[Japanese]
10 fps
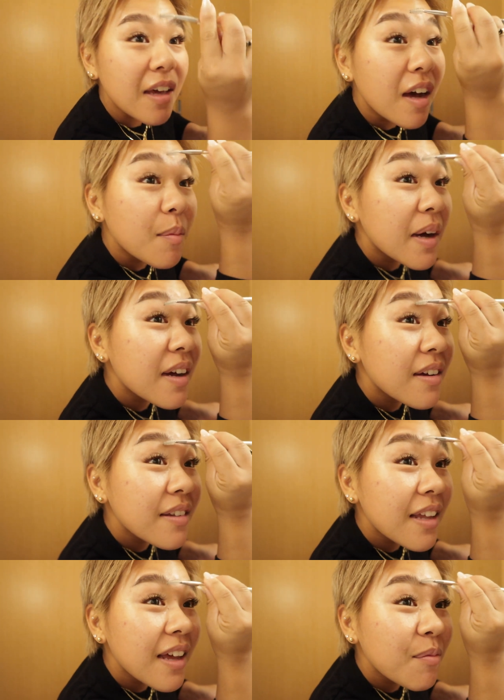やばく
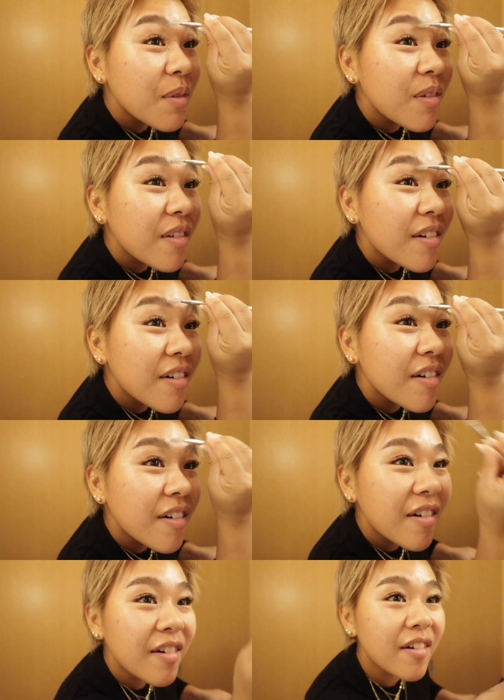ね
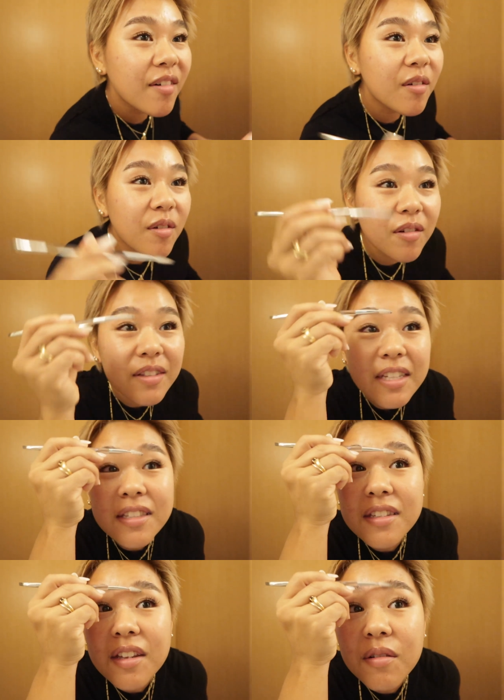もうここ
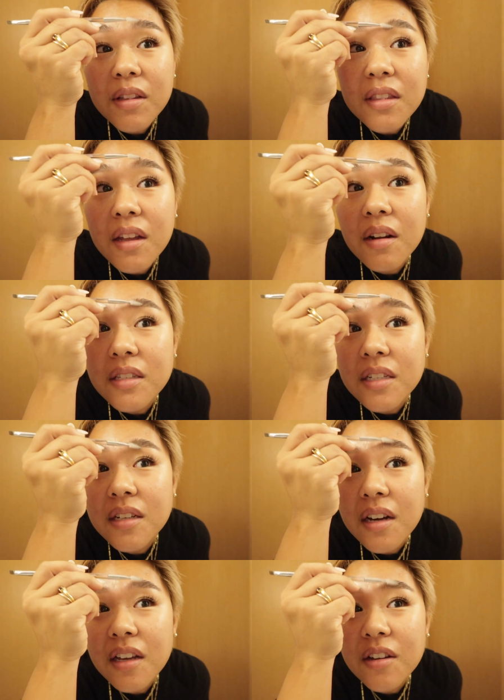ディズニー終わったら
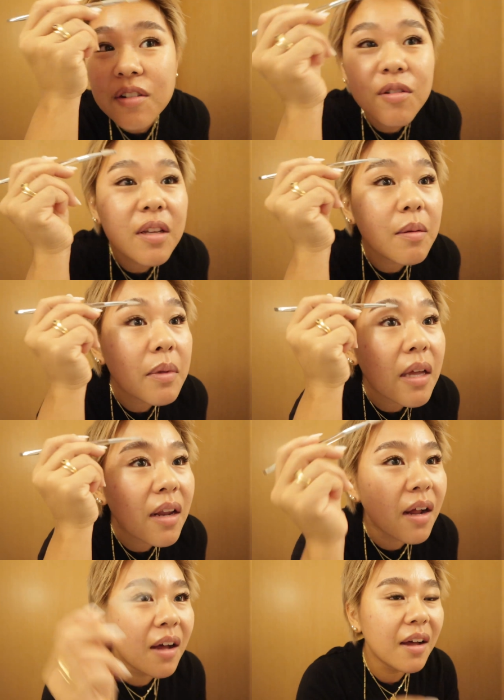実家行くのにみたい
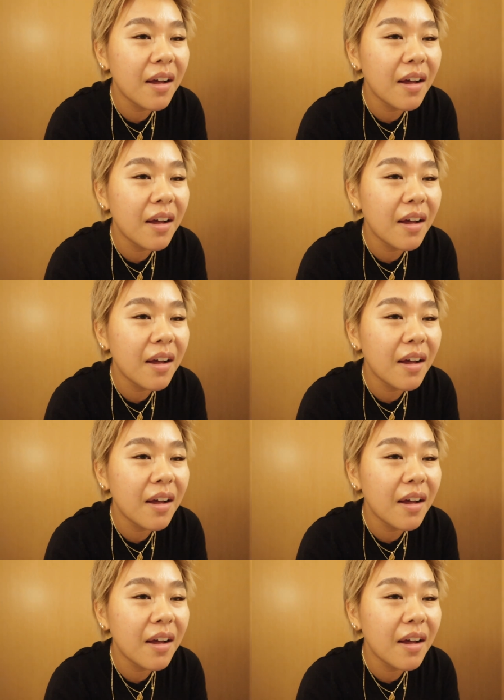な